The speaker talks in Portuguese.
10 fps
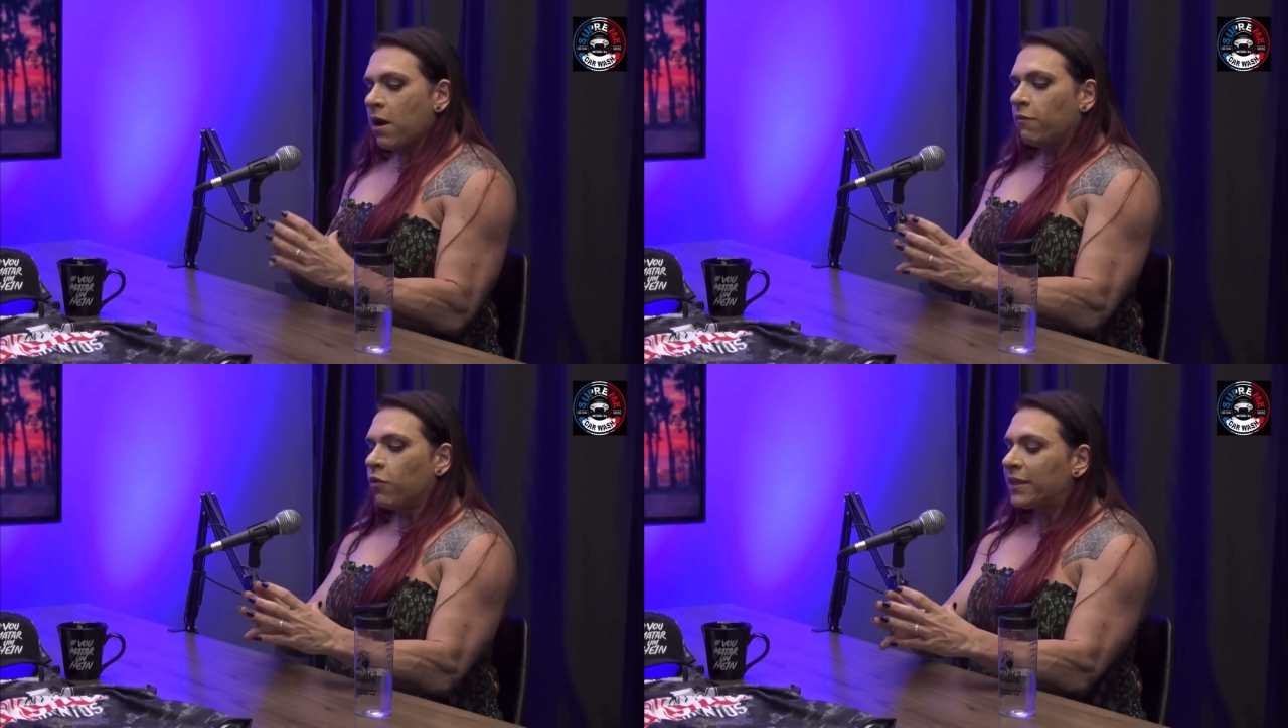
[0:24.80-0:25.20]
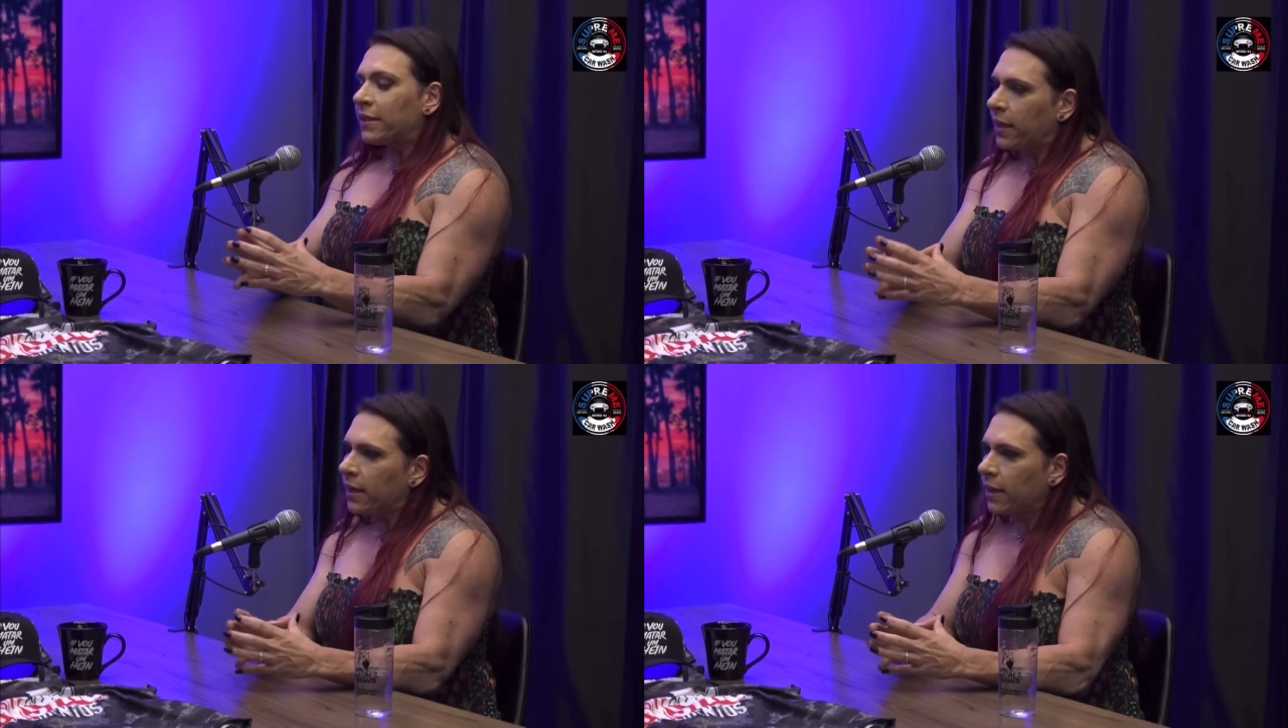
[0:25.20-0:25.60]

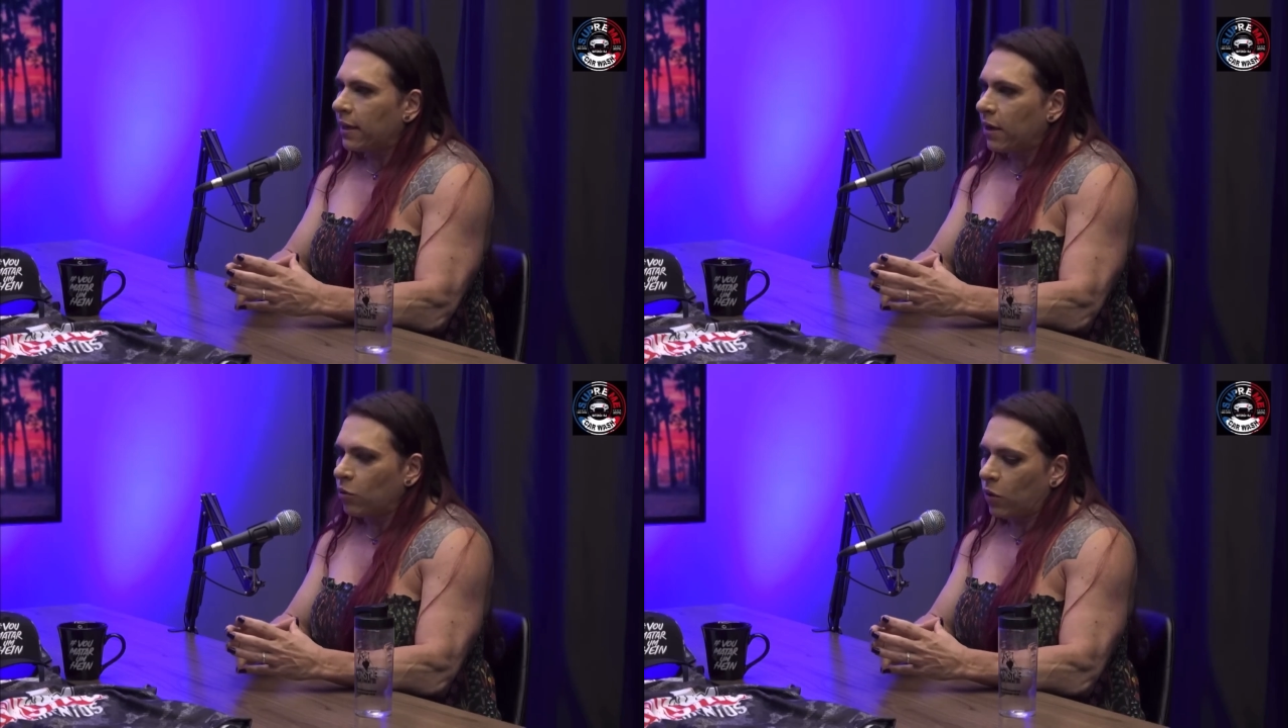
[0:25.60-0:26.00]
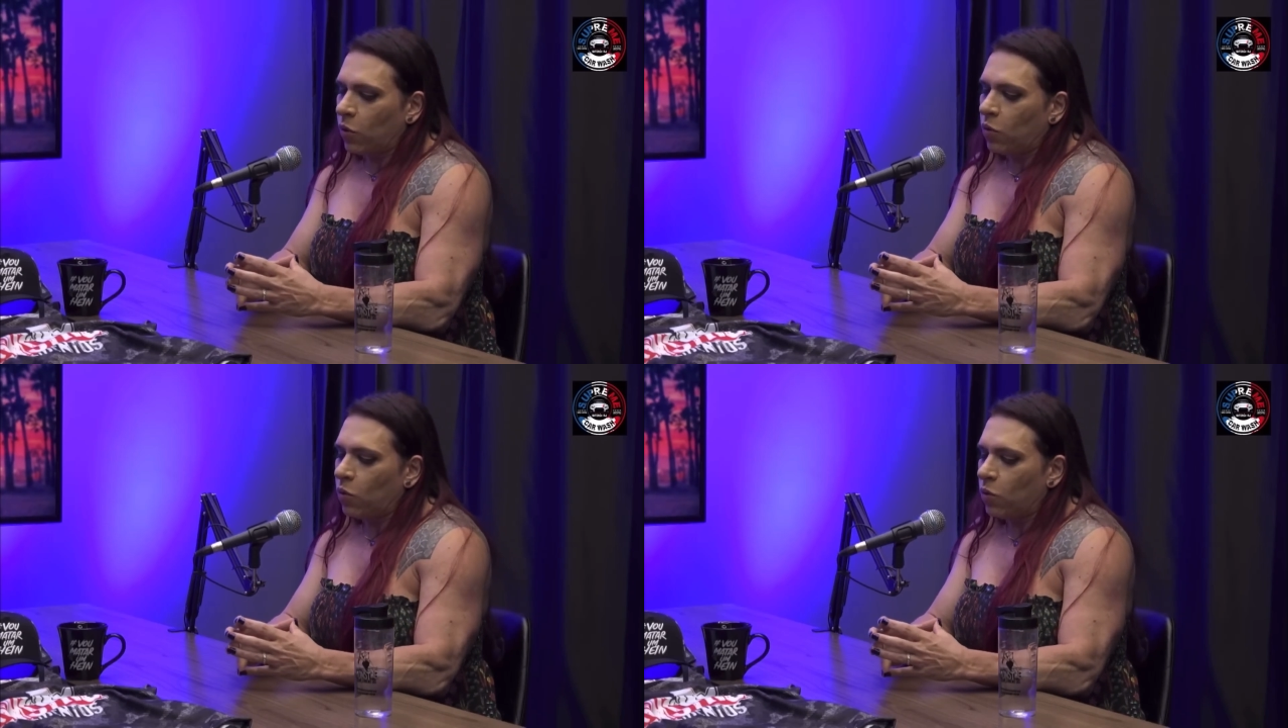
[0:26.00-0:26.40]
Você, o,
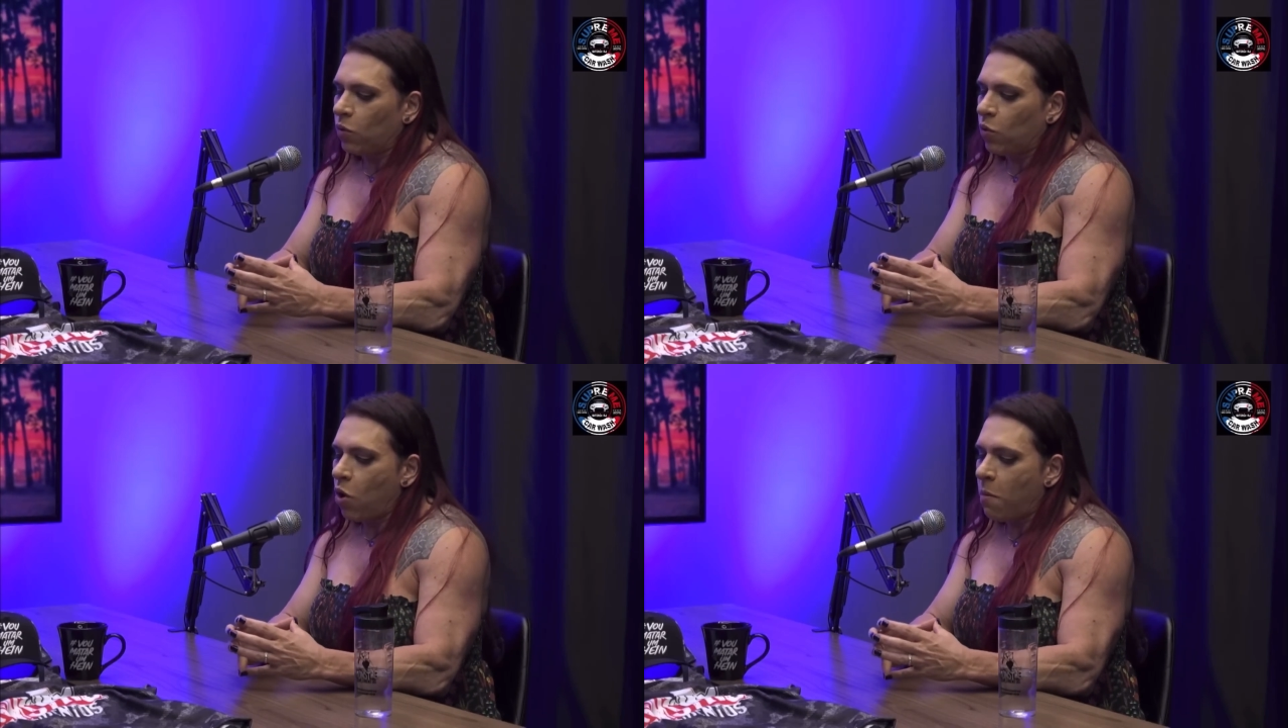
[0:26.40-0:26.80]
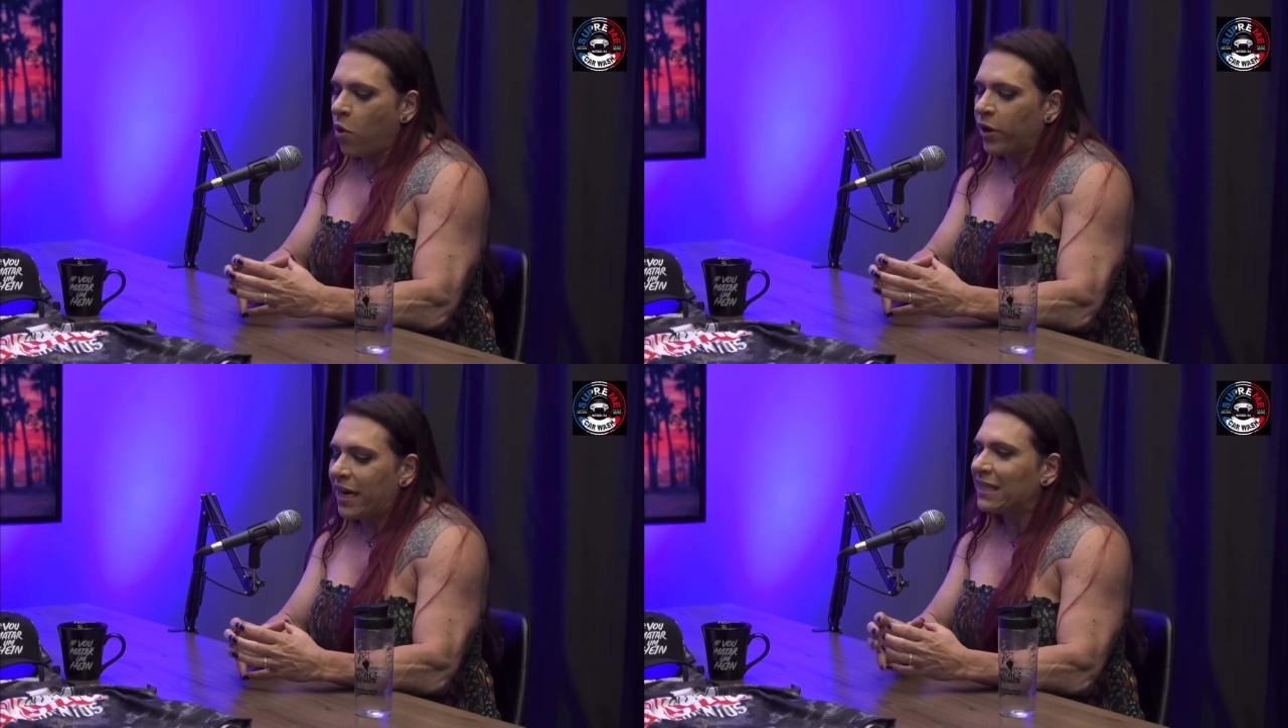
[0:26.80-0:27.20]
o, o
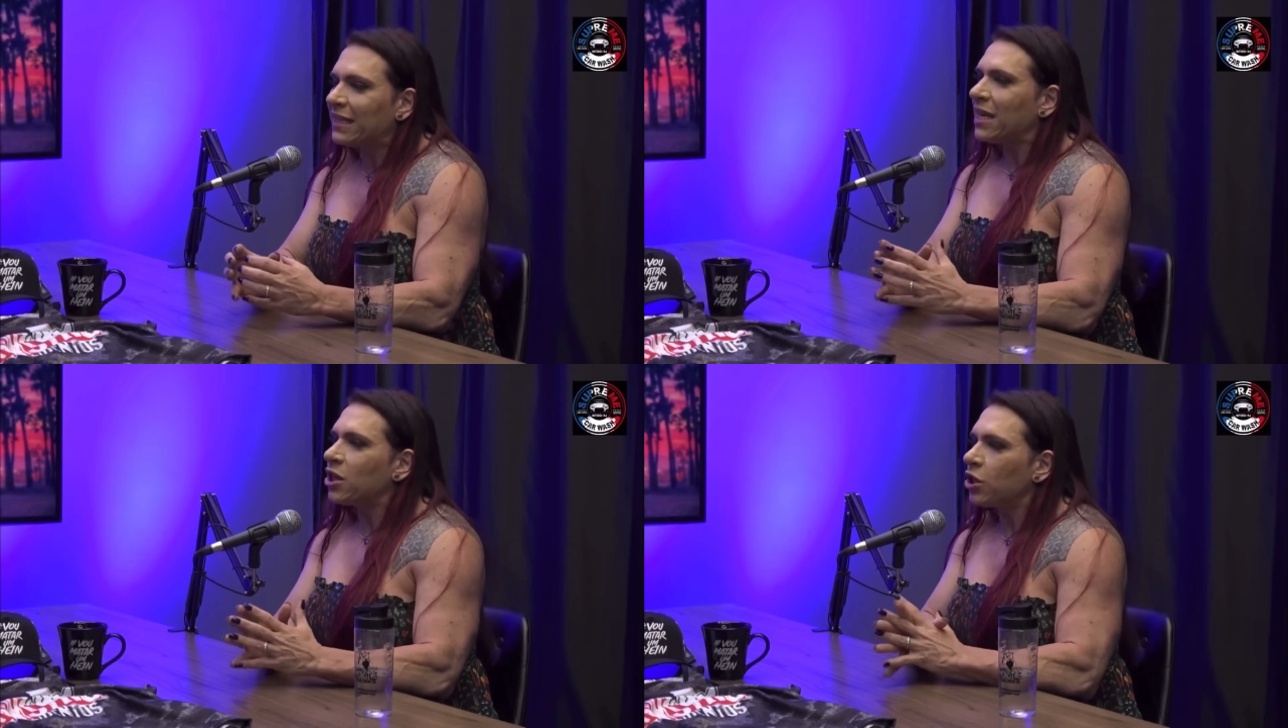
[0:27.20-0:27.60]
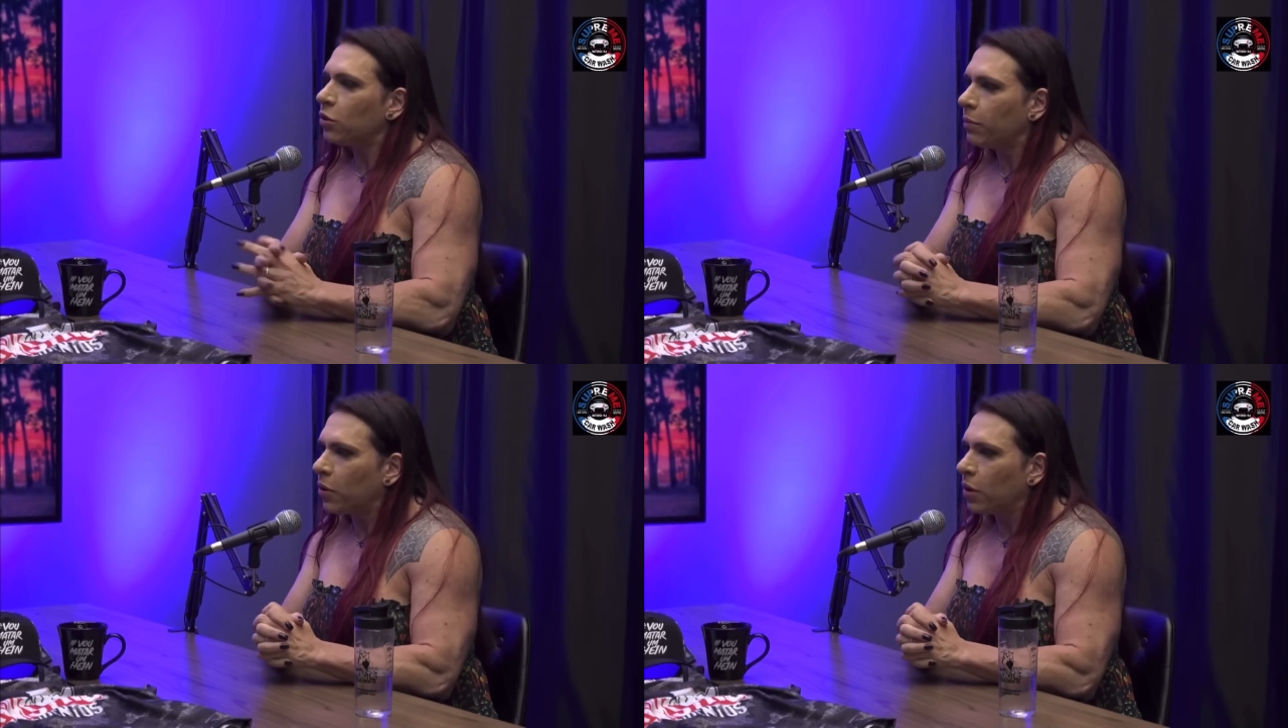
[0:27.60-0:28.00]
hormônio, ele é a cerejinha
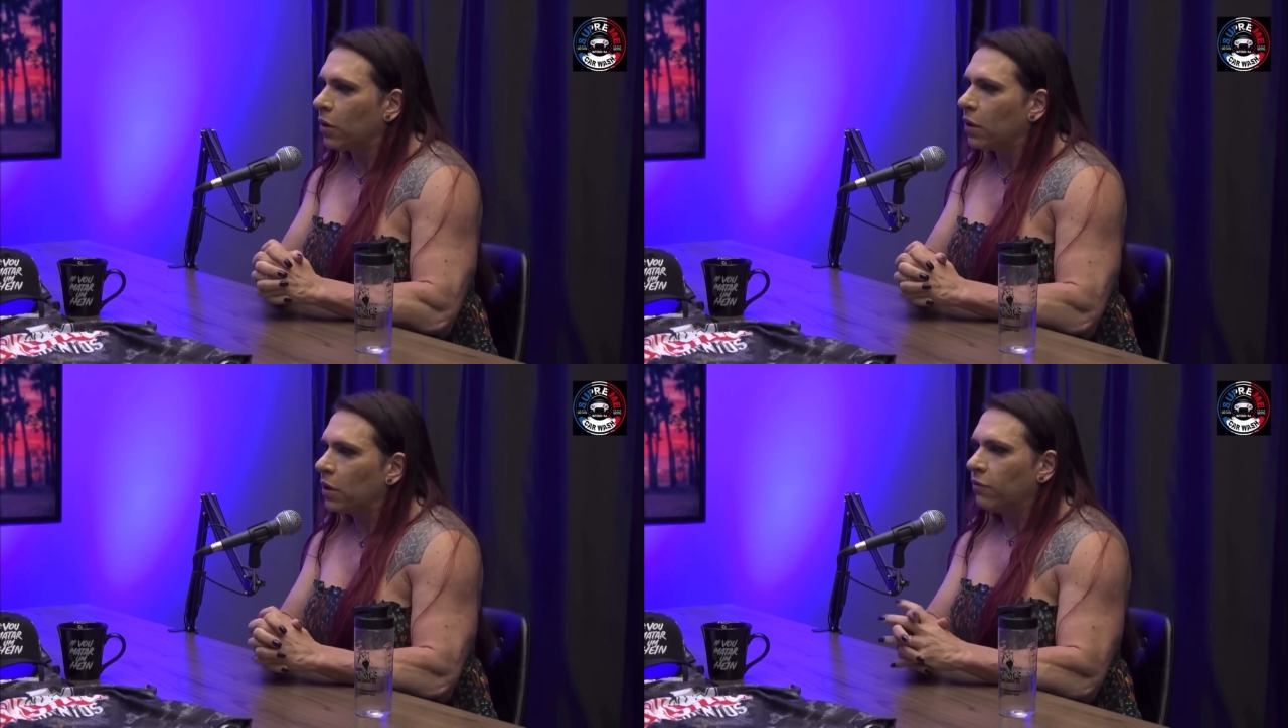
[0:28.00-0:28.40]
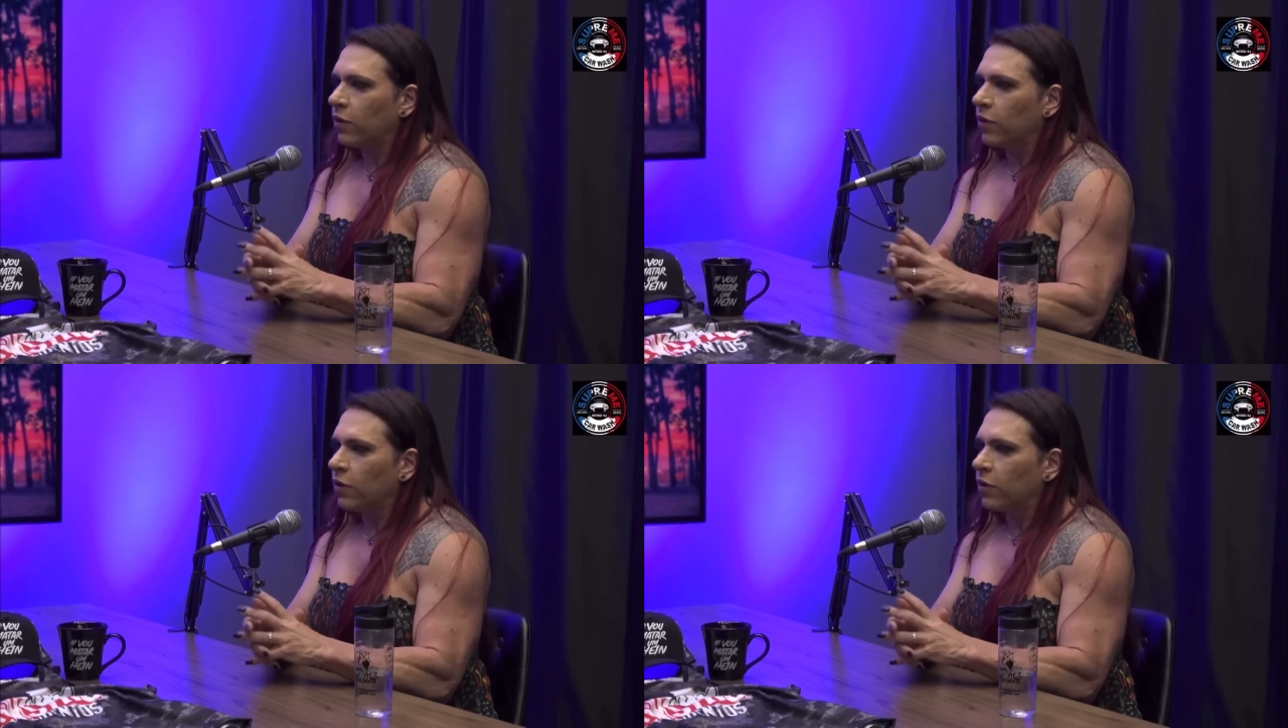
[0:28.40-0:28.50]
do bolo.